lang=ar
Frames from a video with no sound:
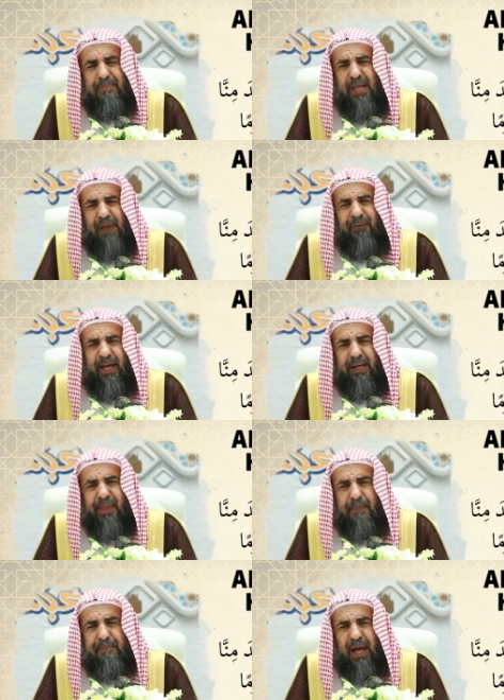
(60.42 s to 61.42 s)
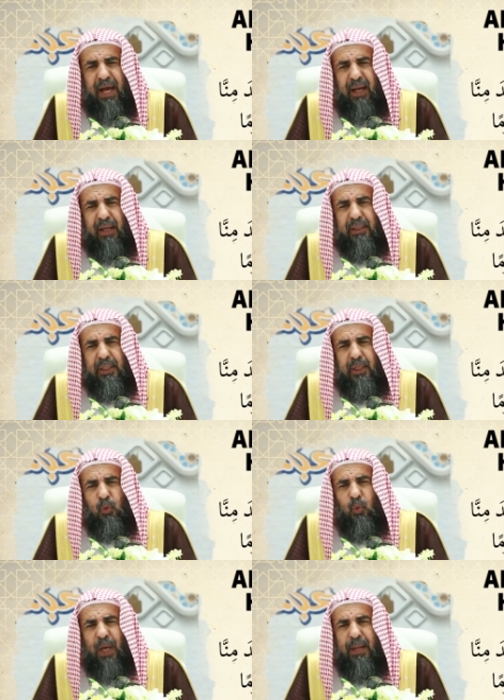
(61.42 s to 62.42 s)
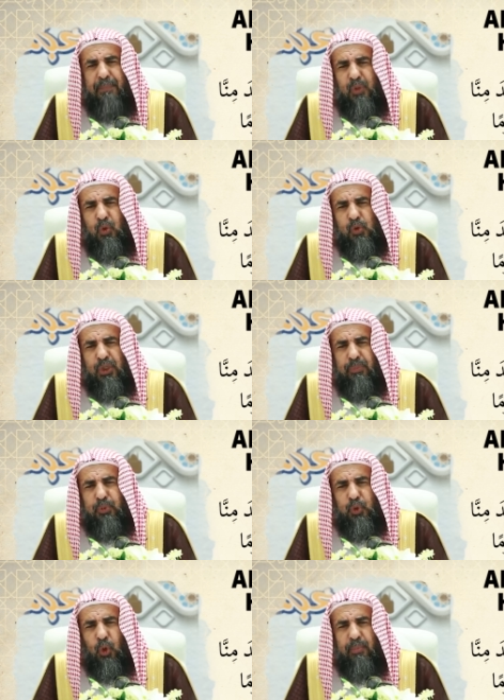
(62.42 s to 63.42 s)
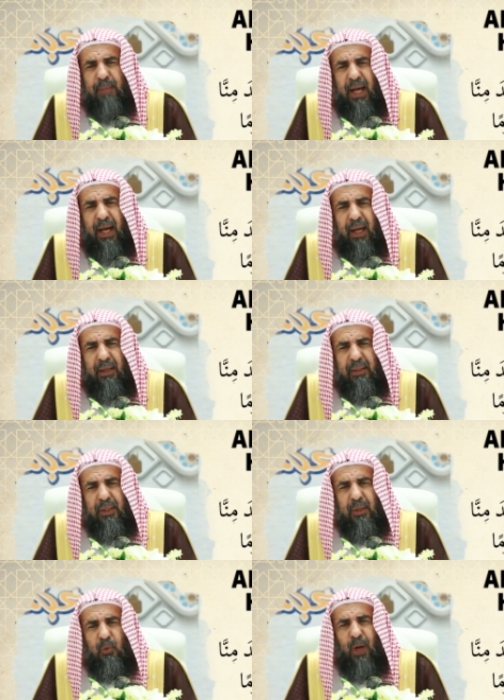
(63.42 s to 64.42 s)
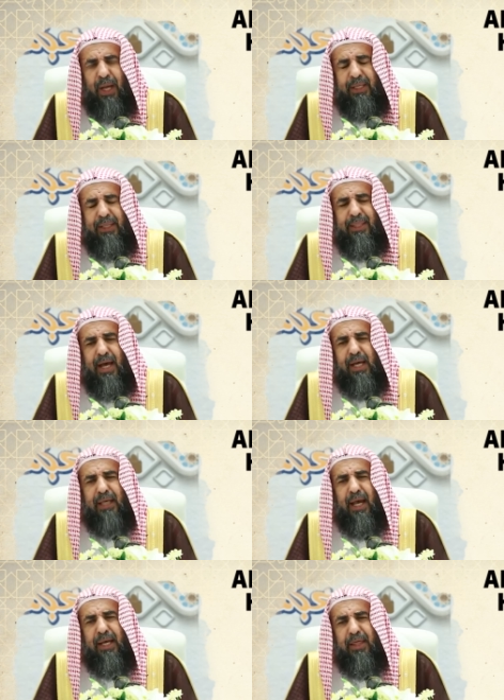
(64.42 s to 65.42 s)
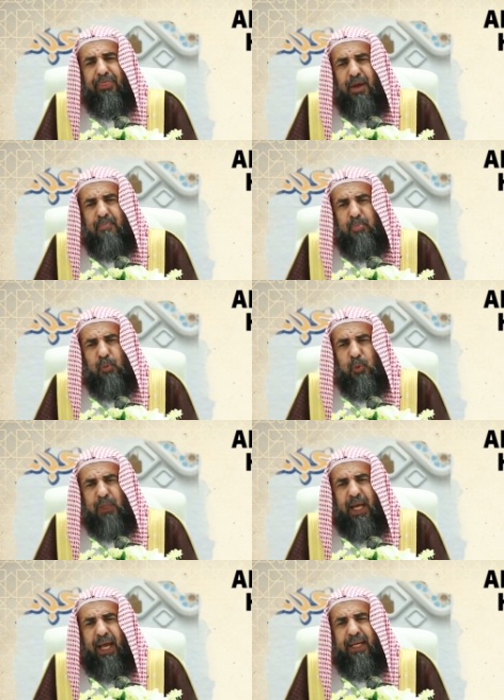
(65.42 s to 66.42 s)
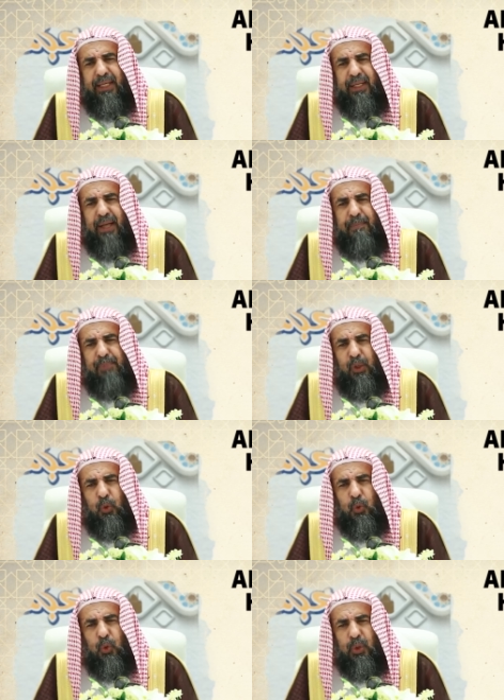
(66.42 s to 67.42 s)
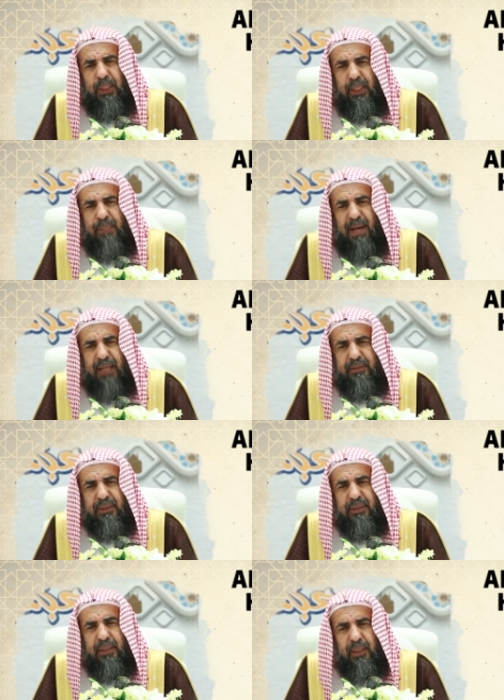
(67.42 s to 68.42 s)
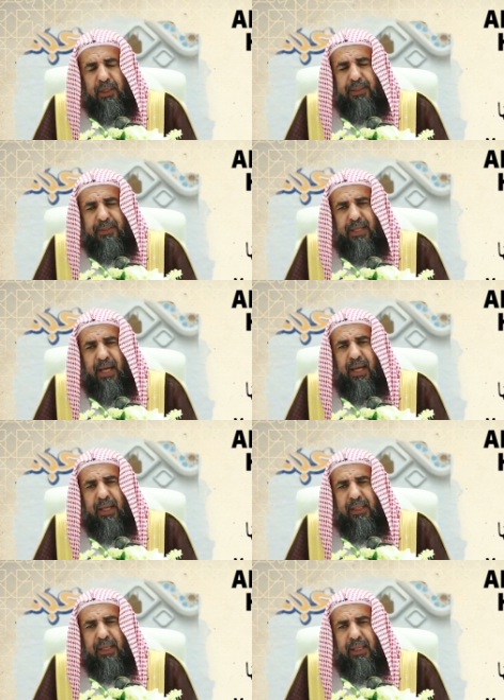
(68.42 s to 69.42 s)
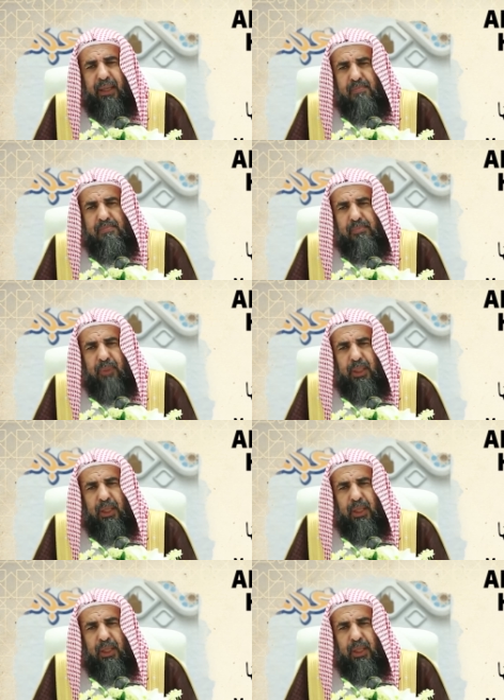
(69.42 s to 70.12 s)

لم يفعل ذنبا ولم يصب جرما وإذا كان الذنب متعلقا بحقوق العباد ردها إليهم